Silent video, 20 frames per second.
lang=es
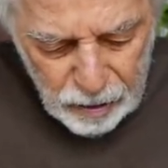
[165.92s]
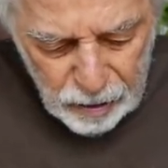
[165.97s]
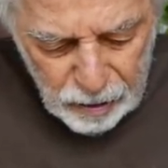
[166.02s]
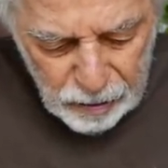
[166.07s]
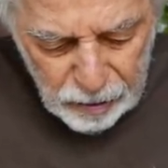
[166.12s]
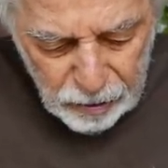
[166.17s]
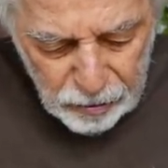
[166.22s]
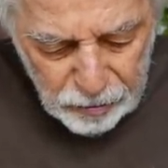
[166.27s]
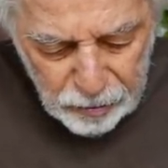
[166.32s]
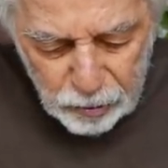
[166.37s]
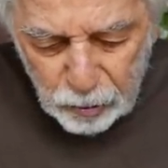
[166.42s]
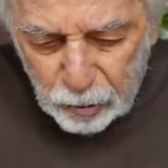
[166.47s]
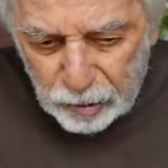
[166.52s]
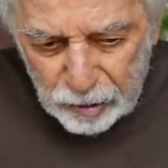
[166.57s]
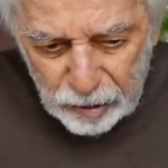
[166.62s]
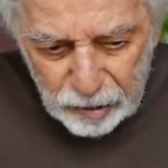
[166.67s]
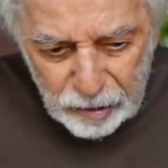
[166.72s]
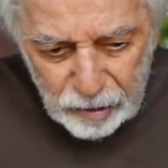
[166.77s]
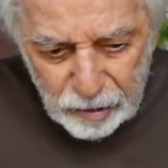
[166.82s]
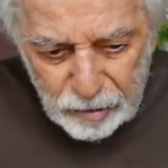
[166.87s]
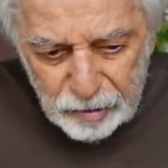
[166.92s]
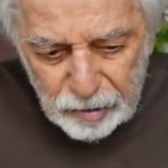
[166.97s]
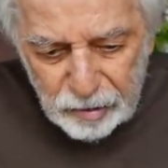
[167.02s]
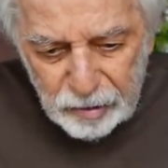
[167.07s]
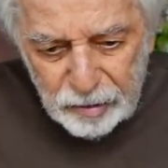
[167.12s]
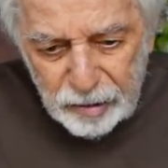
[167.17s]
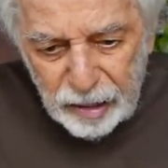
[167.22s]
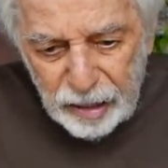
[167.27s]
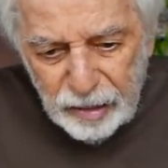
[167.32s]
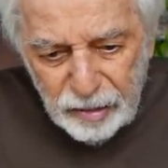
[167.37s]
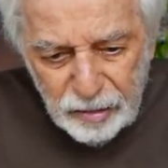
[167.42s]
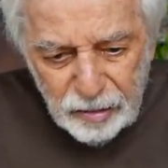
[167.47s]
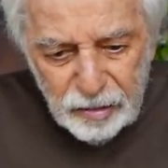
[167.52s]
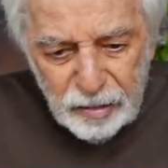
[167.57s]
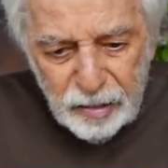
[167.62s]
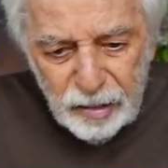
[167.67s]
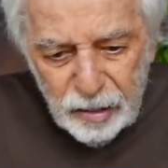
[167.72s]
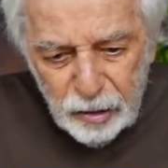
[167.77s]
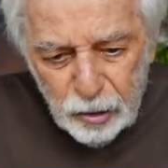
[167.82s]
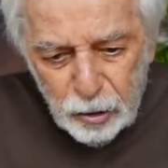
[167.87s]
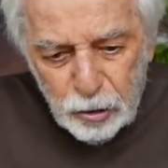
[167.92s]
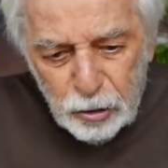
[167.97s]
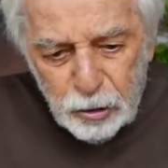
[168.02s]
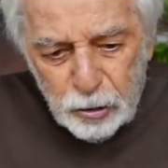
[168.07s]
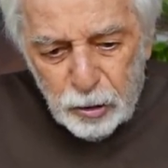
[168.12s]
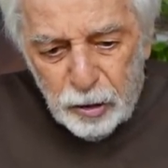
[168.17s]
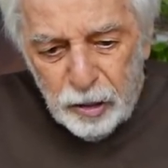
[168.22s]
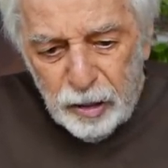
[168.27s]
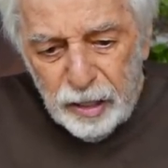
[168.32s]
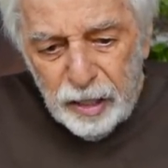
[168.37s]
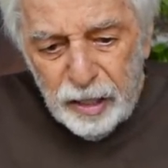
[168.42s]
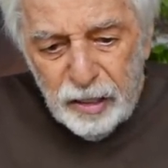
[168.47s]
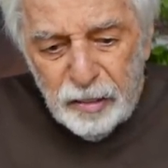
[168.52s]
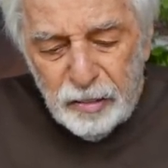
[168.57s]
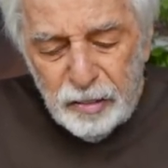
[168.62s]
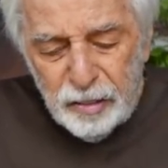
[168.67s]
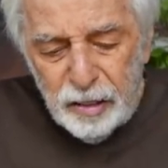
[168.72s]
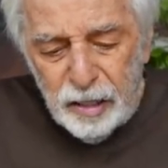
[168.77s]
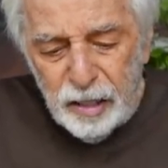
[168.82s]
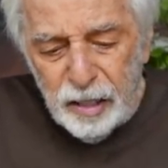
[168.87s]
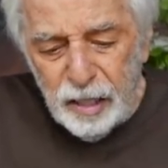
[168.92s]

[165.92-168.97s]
en ese orden, 16, 8 y 10,